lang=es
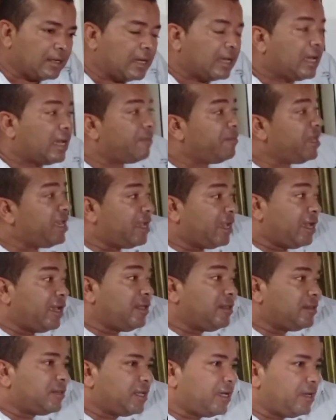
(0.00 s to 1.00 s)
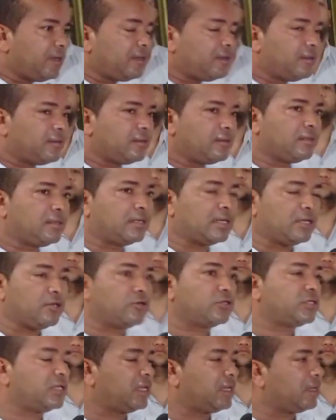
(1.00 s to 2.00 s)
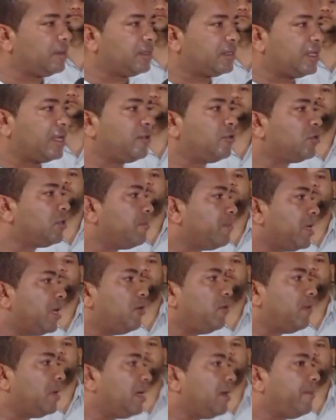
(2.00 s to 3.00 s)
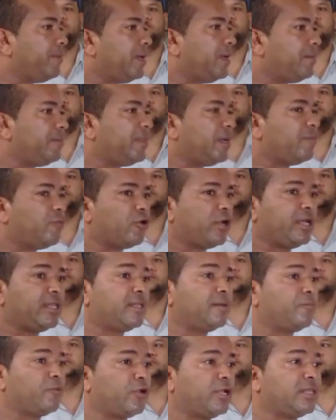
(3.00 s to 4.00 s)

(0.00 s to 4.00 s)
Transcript: a mi gente, que yo sé que tarde o temprano van a verme por ahí, por,